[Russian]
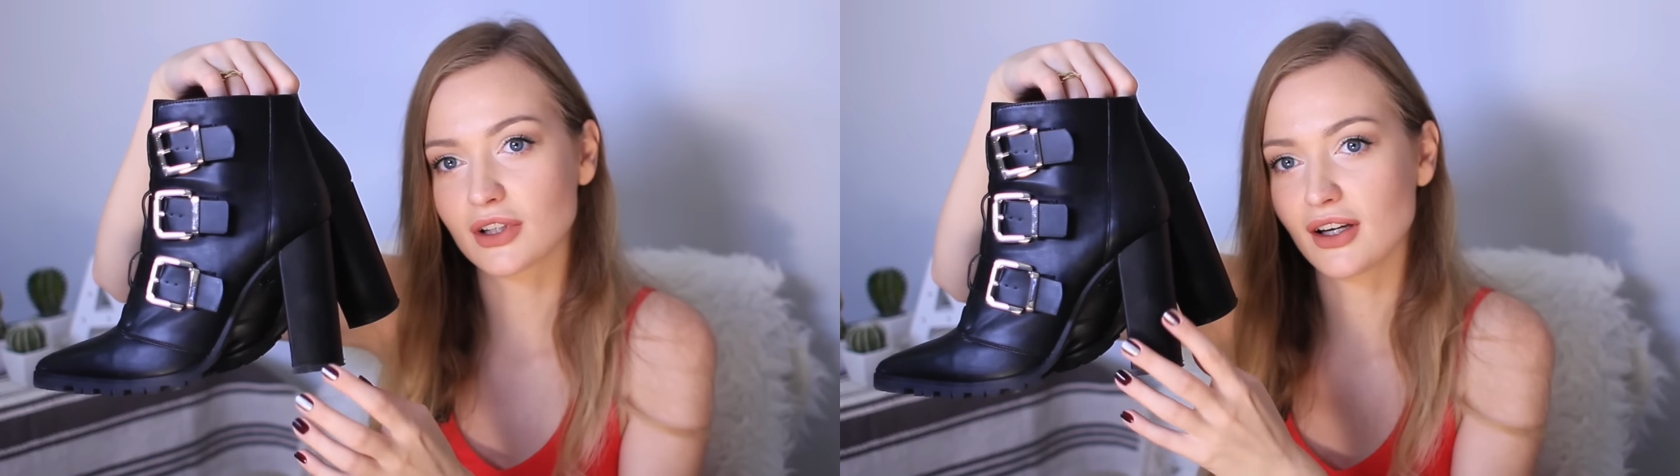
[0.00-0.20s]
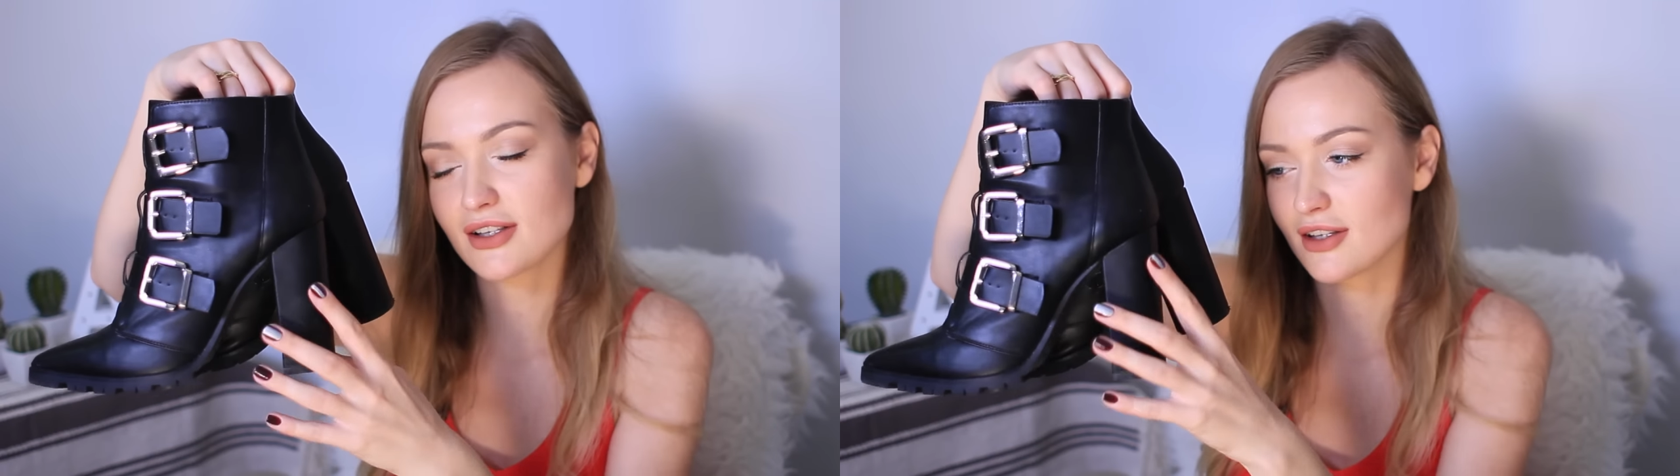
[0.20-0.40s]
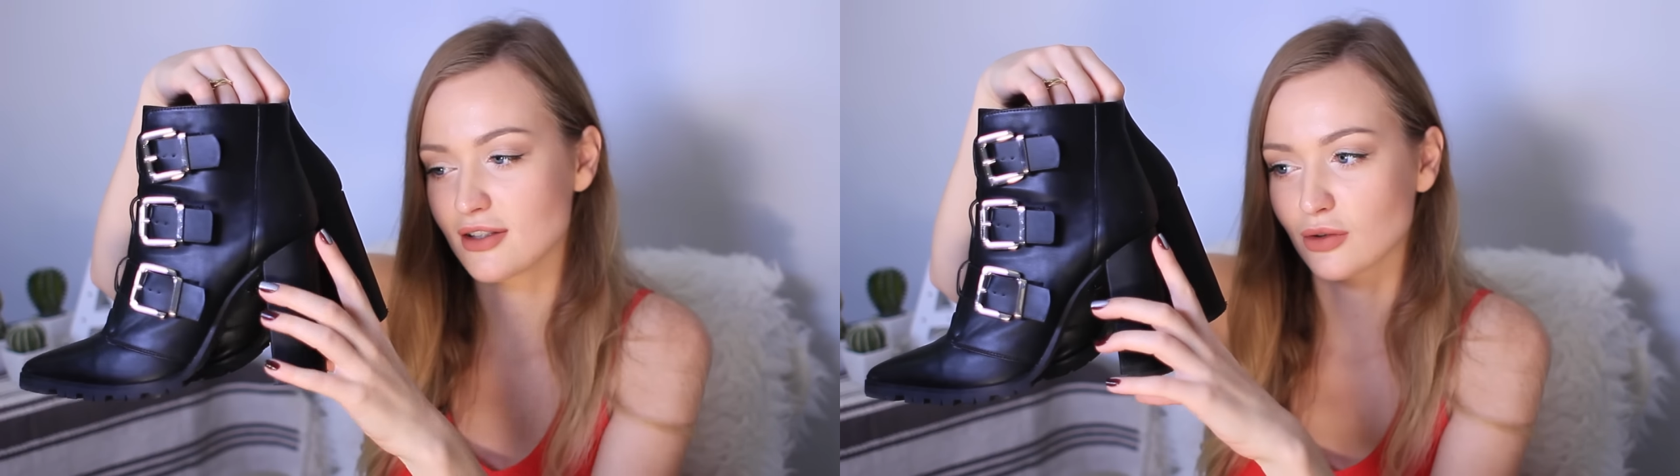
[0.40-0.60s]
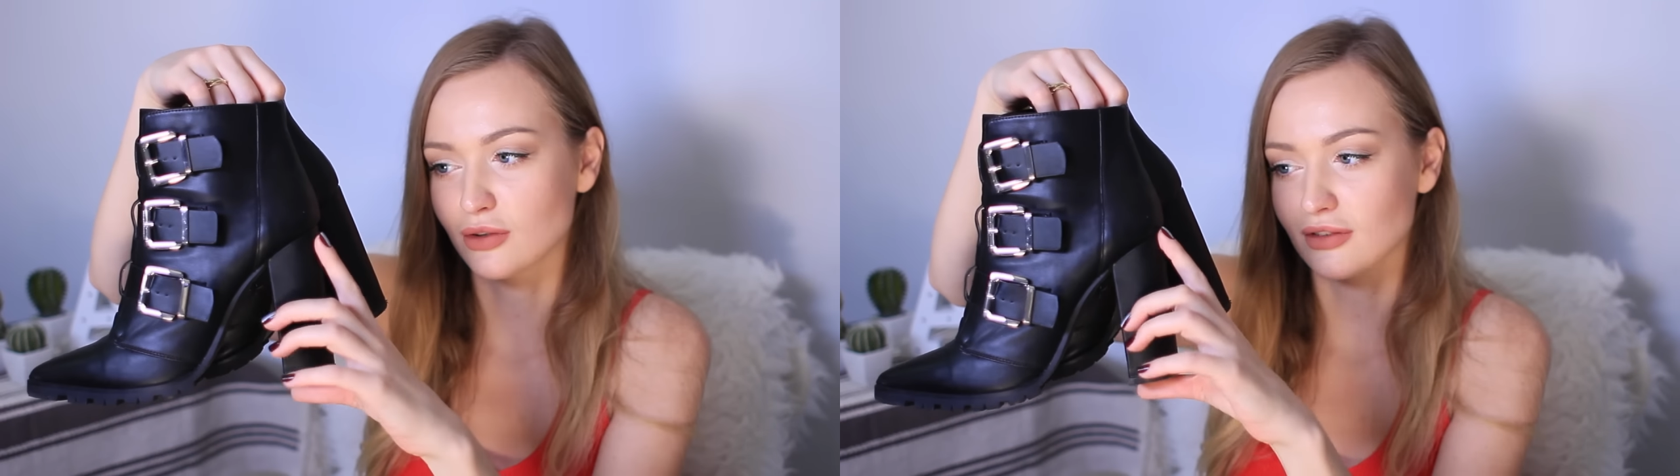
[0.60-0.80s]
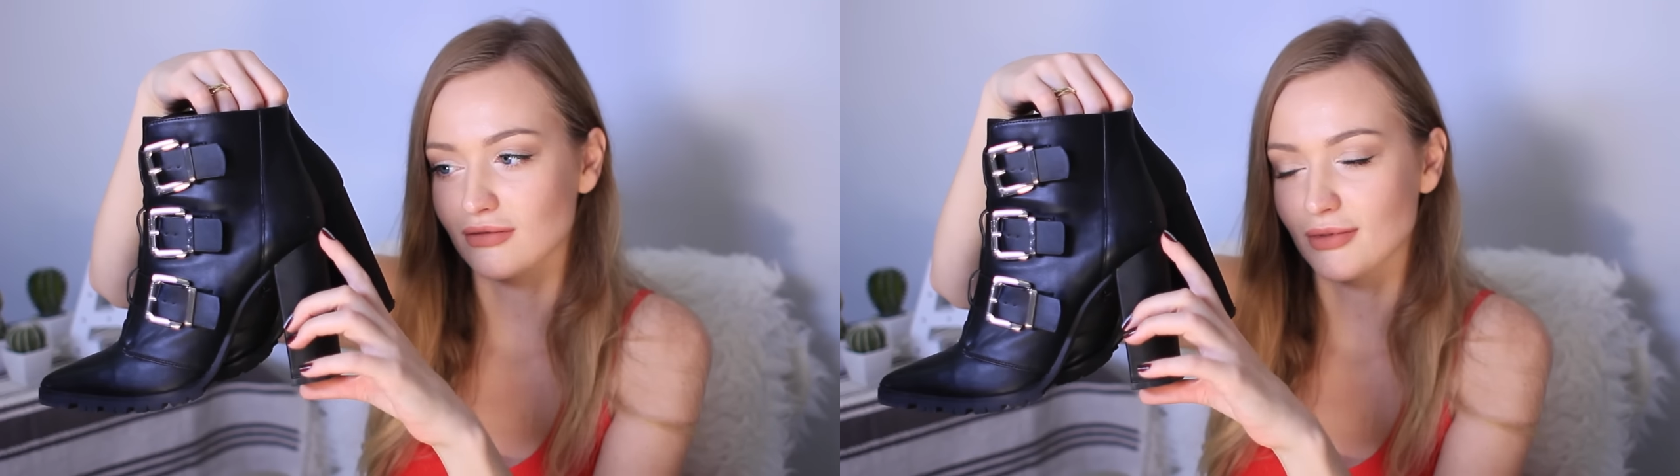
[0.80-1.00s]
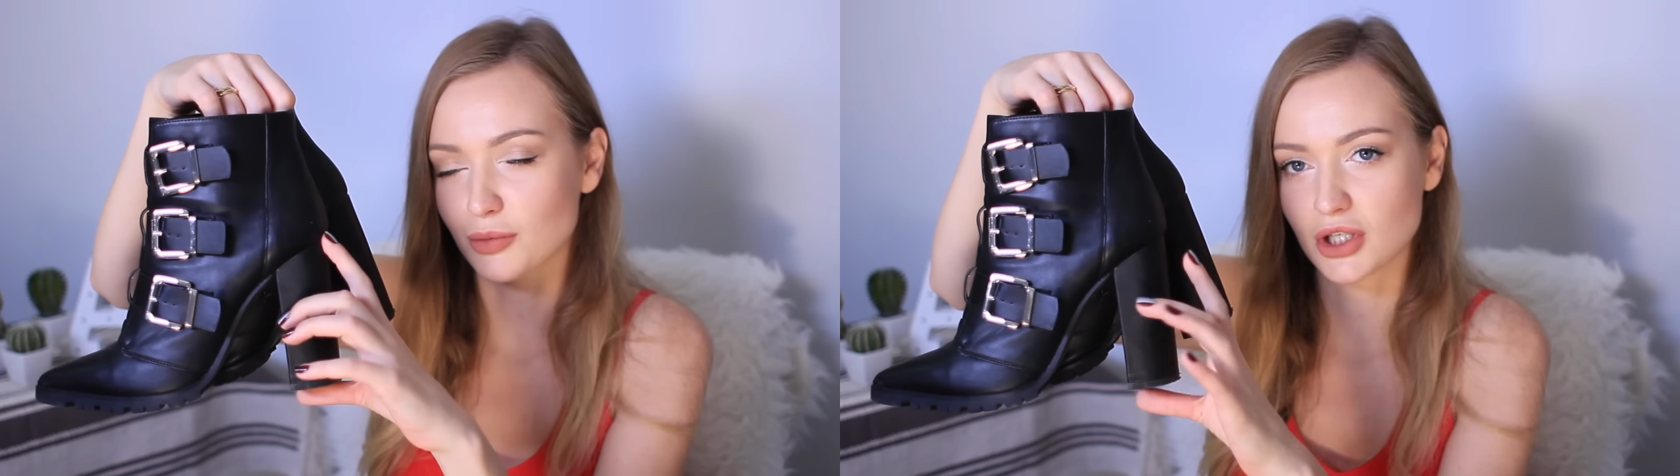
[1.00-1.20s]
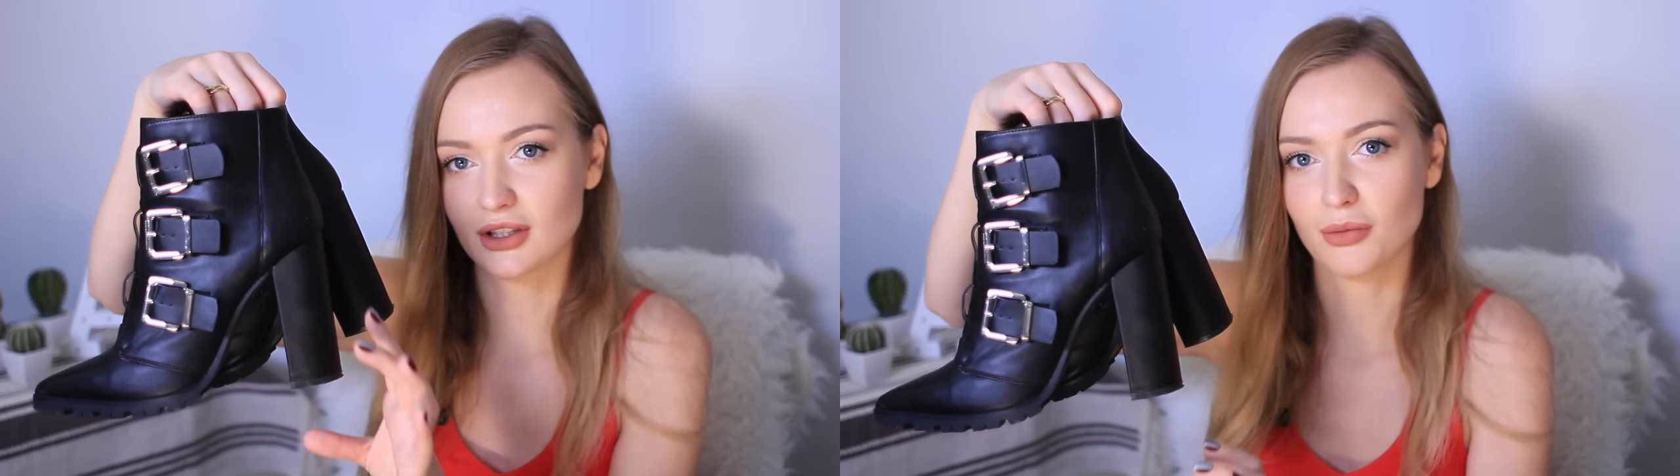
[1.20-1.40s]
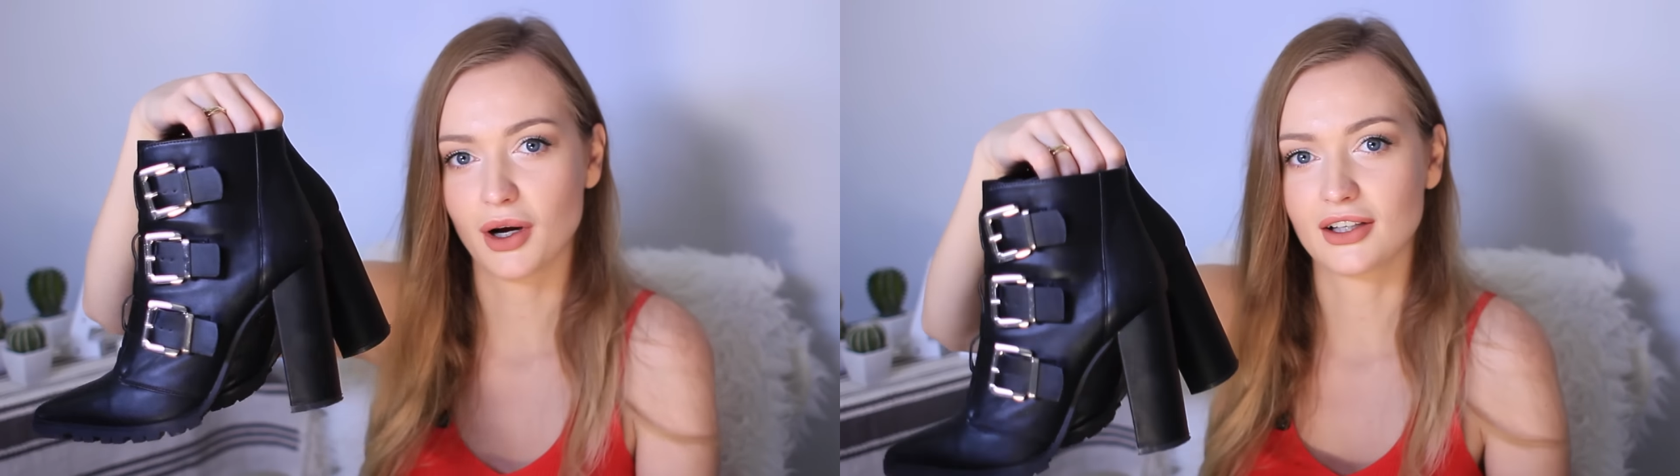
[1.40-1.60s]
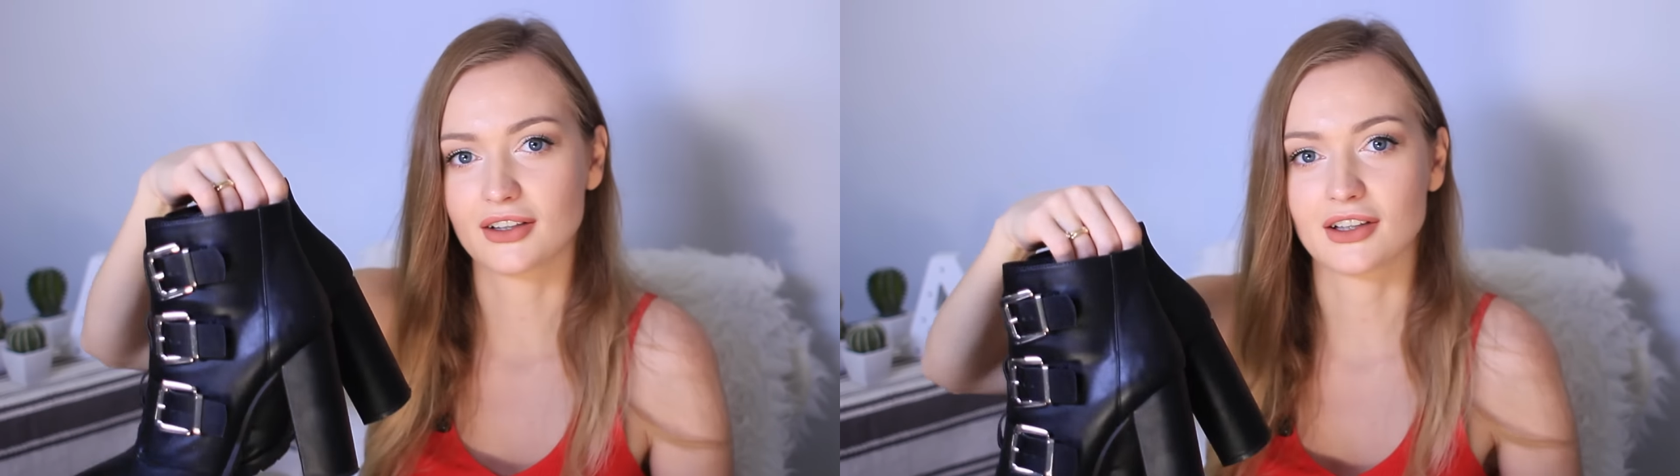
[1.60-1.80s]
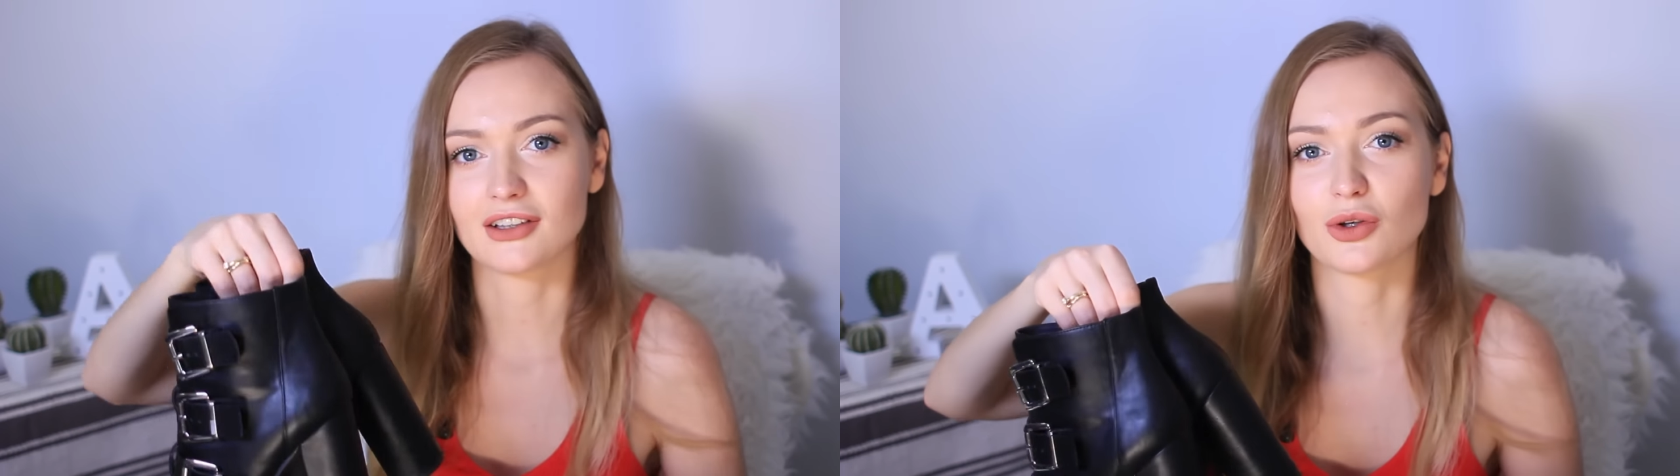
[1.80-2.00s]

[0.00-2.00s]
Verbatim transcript: да, здесь он вообще не маленький,